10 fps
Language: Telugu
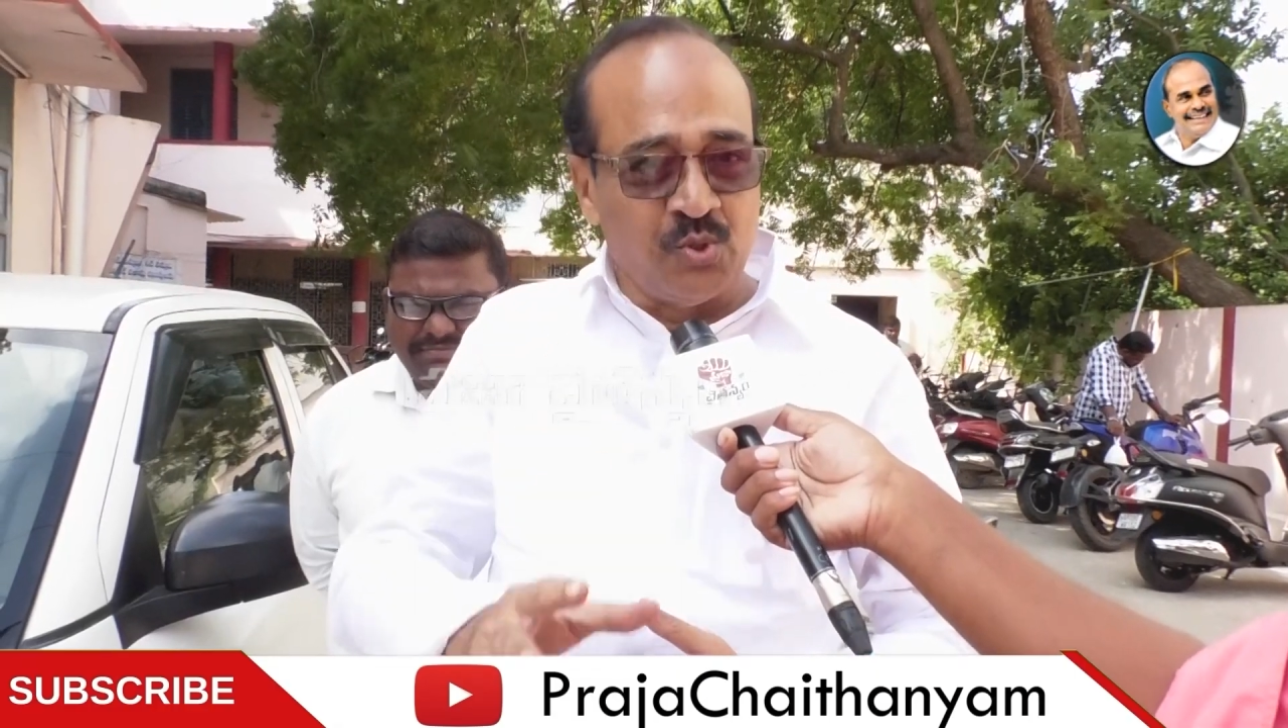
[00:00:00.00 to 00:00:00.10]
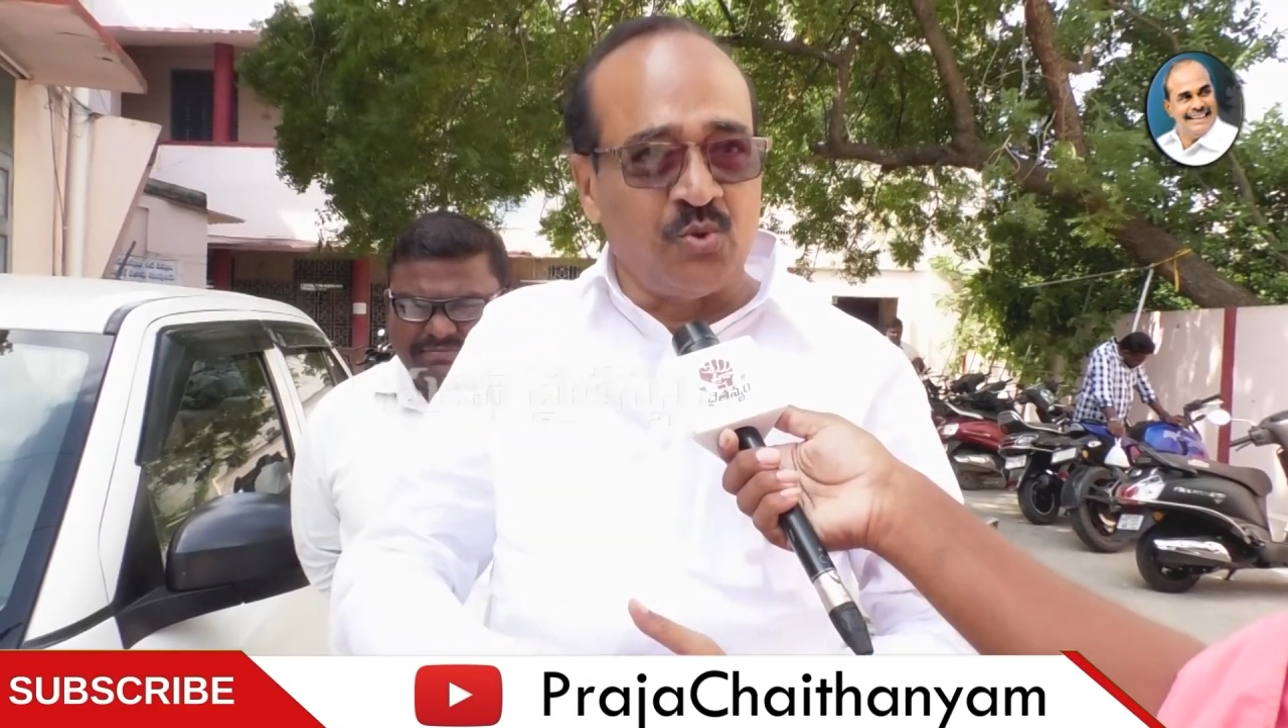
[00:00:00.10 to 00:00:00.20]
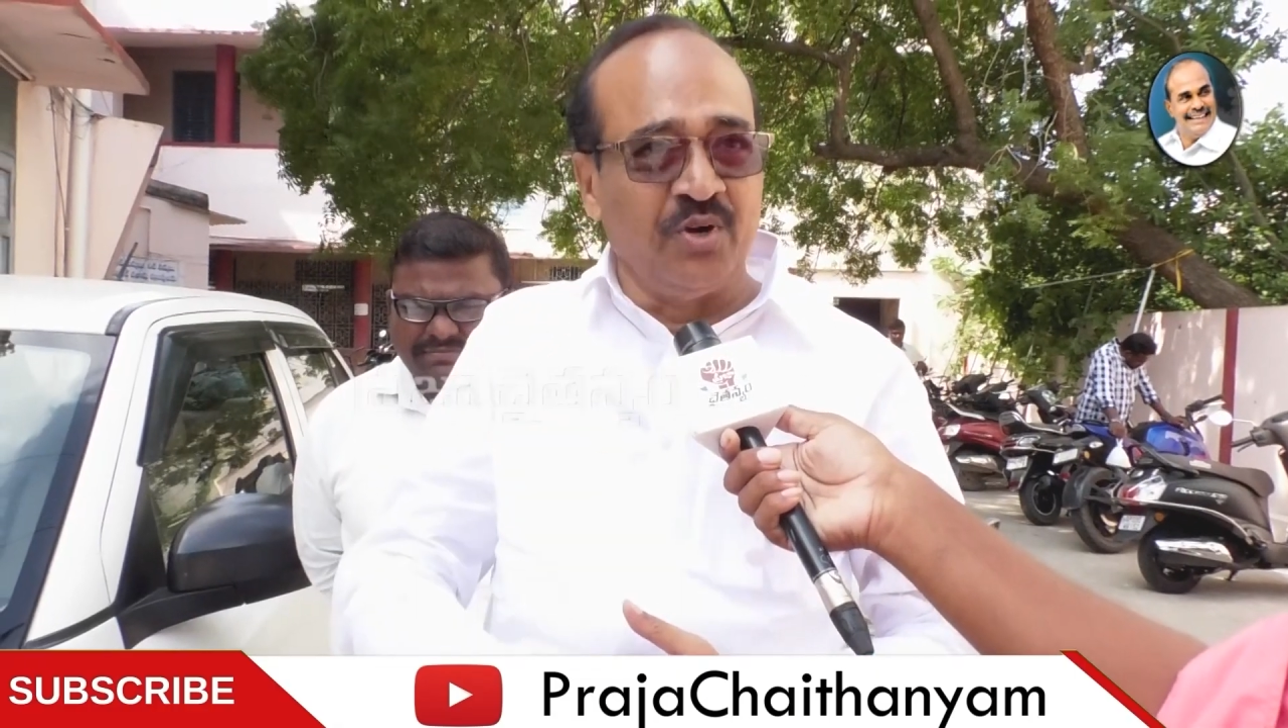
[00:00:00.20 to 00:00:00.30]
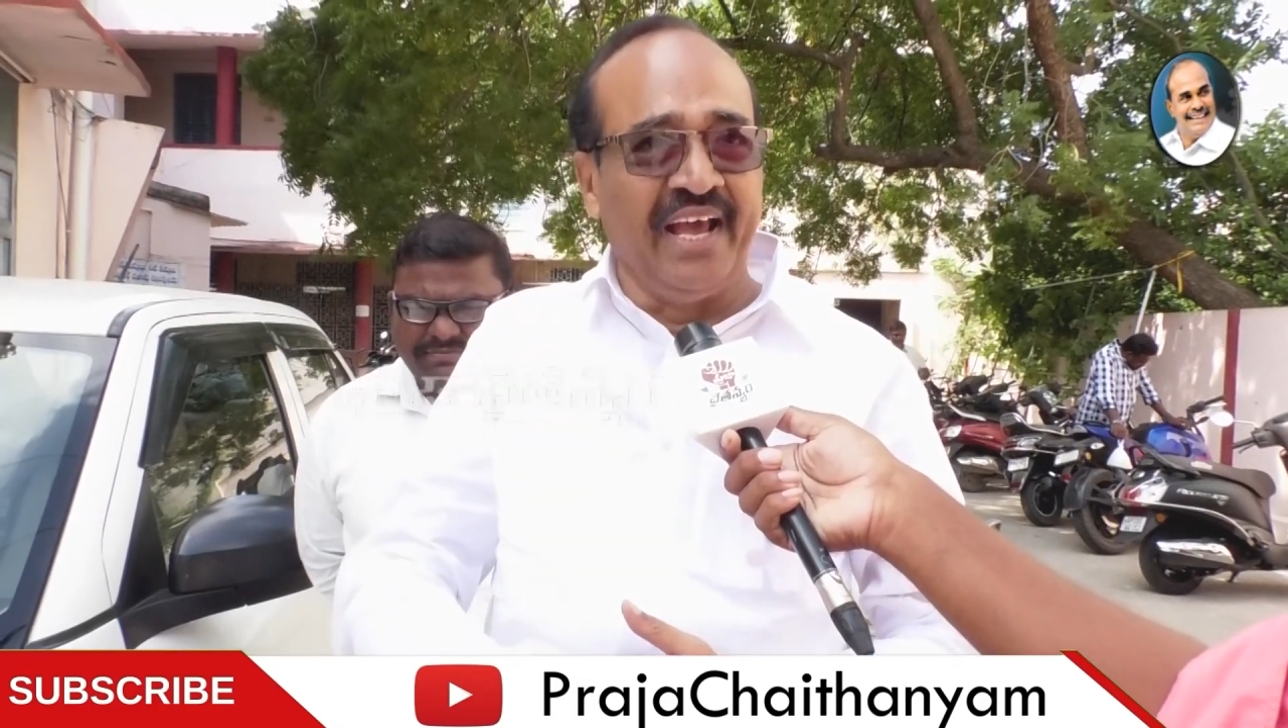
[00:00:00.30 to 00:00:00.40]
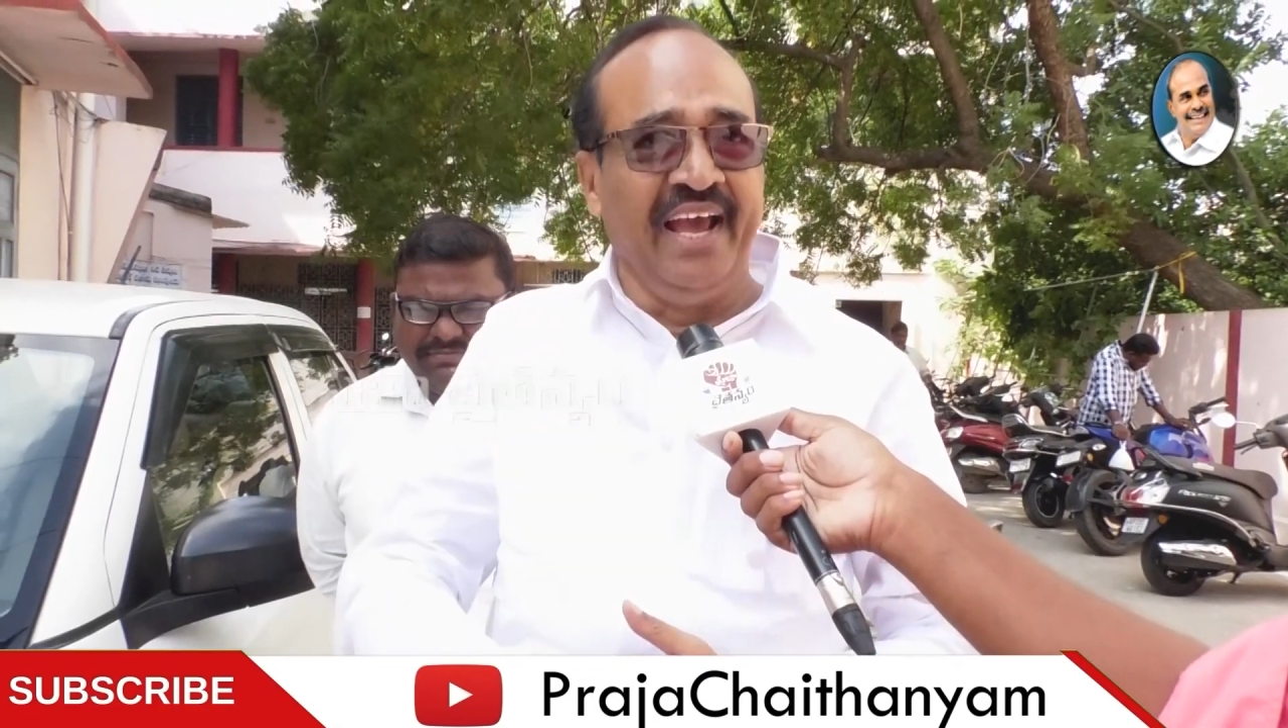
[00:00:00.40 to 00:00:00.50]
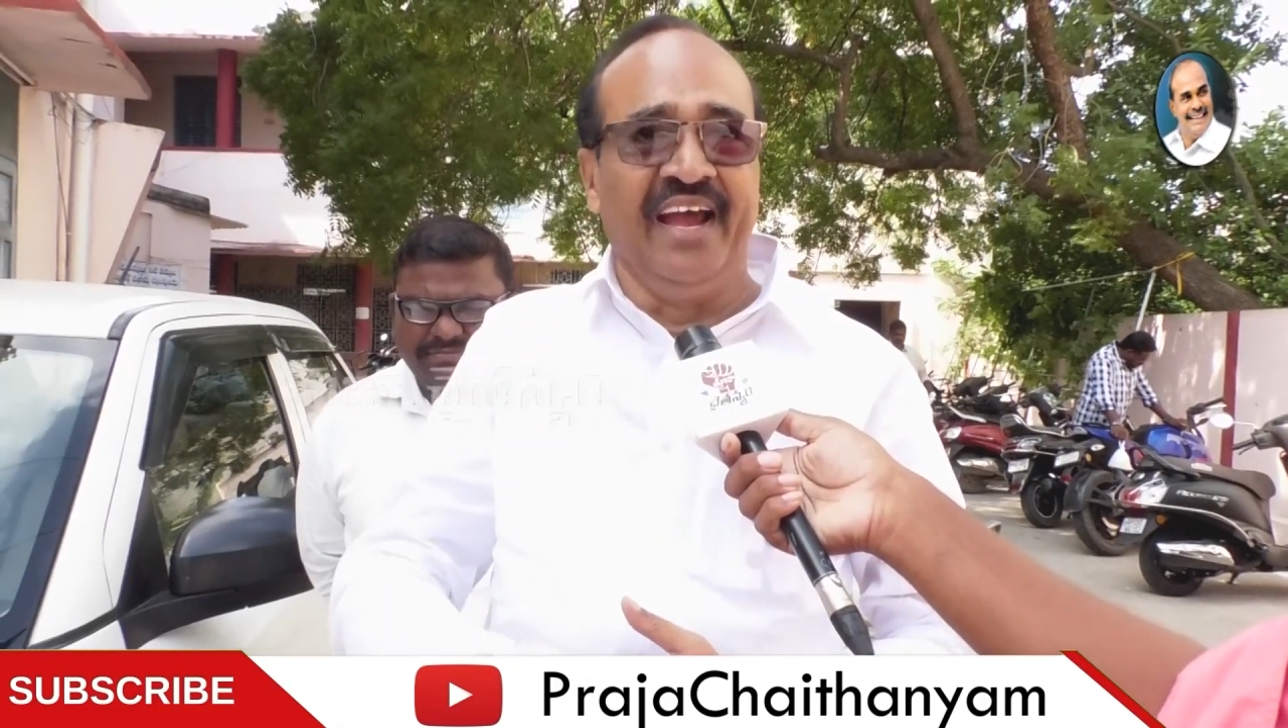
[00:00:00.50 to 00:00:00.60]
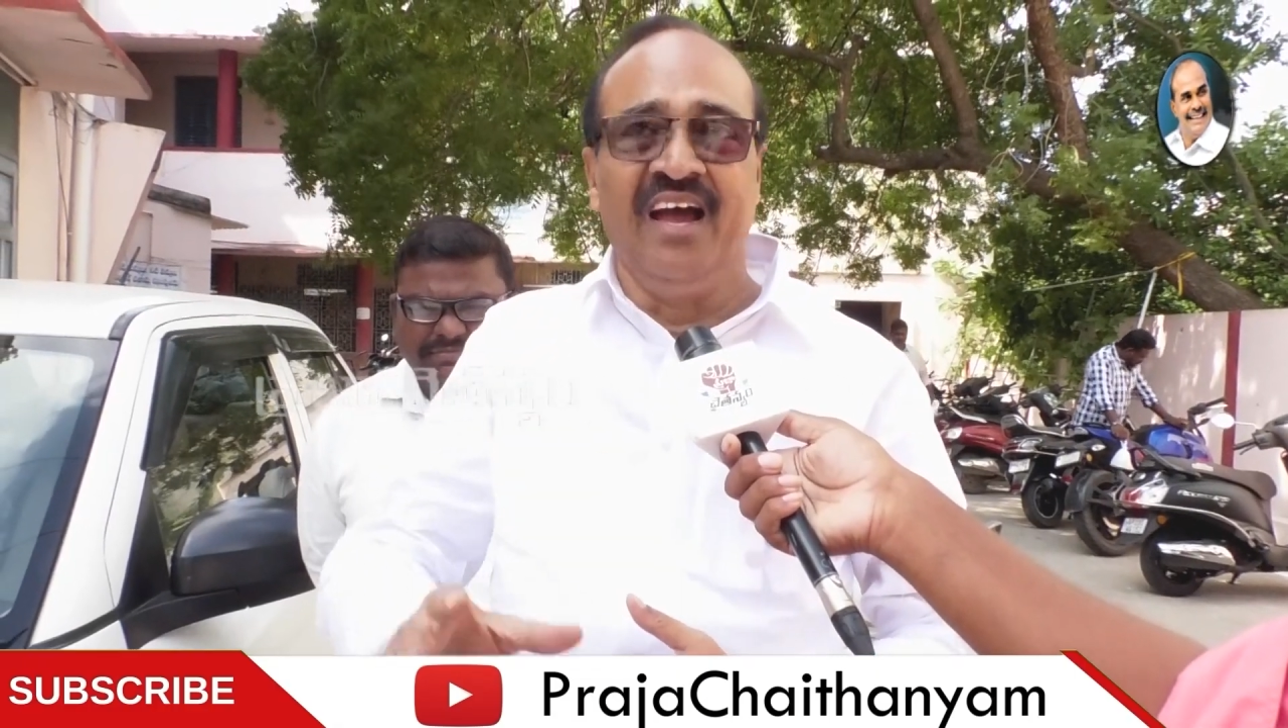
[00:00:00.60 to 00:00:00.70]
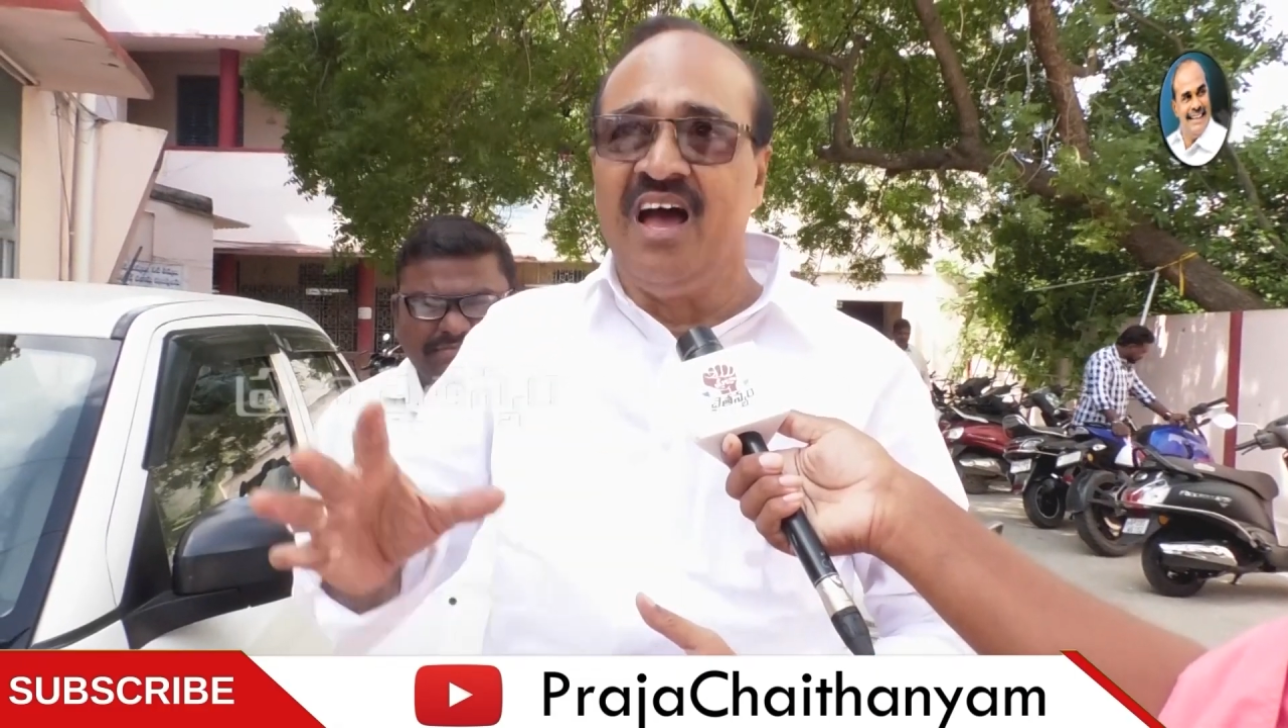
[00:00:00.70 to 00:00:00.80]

చూసుకుంటే